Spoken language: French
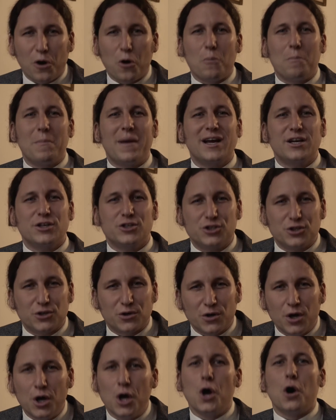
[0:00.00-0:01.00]
en
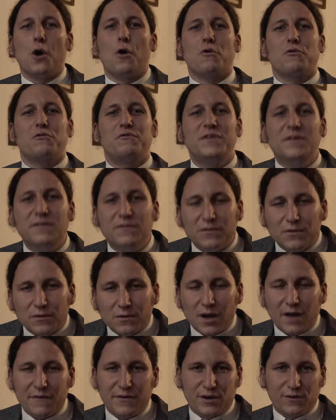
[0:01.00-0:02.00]
marchant, en vivant
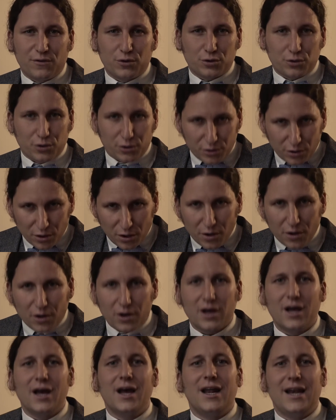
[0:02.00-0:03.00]
avec votre
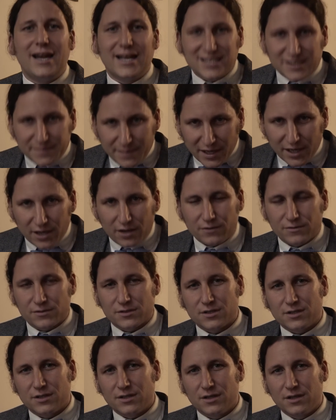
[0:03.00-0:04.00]
corps
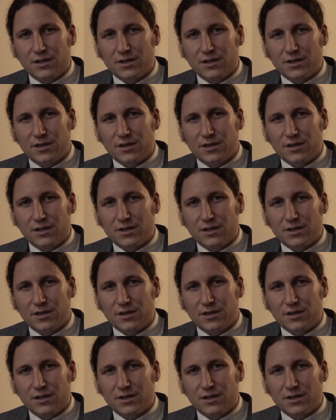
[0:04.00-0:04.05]
l'expérience.